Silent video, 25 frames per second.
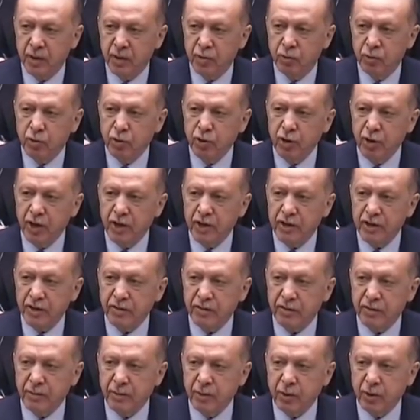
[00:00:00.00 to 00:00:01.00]
Dünyada
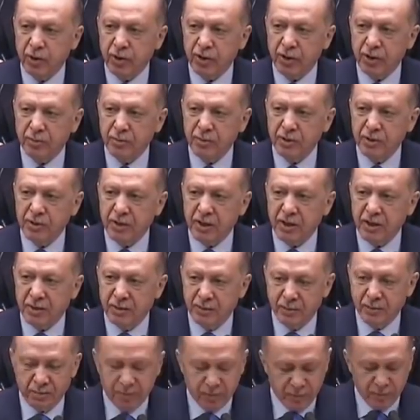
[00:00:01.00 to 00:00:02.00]
ve
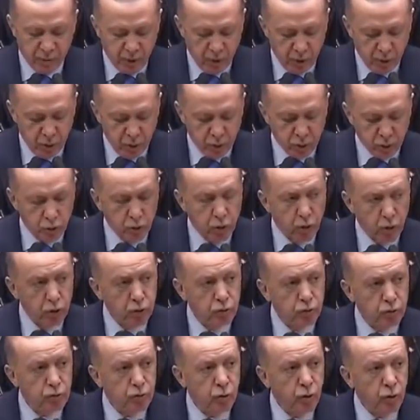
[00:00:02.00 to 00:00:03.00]
bölgemizde
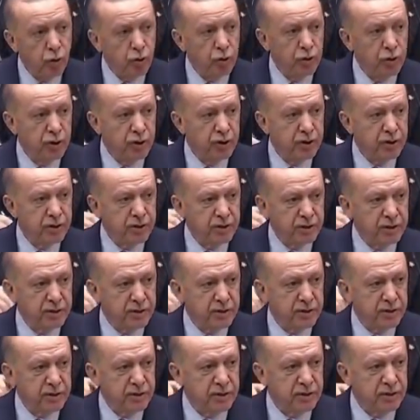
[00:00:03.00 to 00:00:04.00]
son 10 yıldır
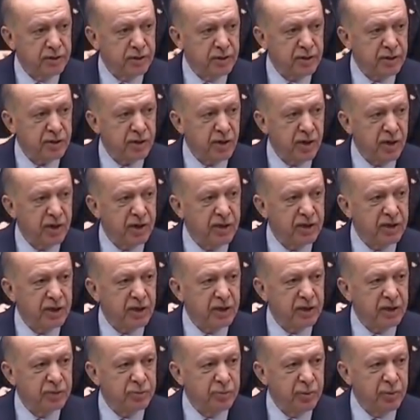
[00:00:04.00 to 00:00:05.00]
yaşanan
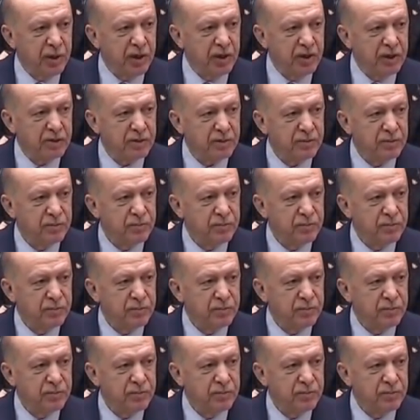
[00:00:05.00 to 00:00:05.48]
gelişmeler